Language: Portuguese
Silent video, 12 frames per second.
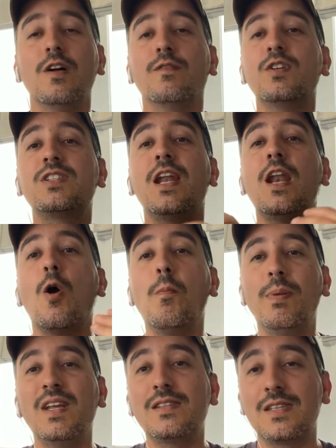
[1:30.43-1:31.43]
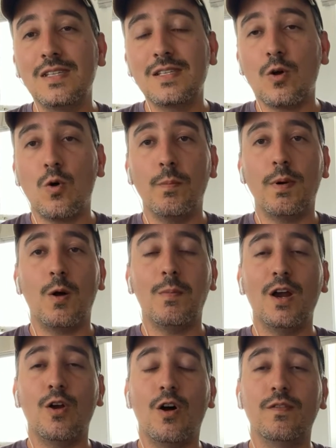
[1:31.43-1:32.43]
você não precisa comprar
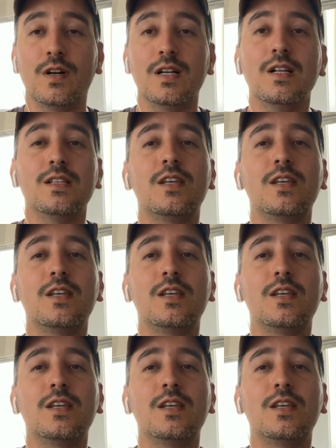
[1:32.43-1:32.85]
uma nova.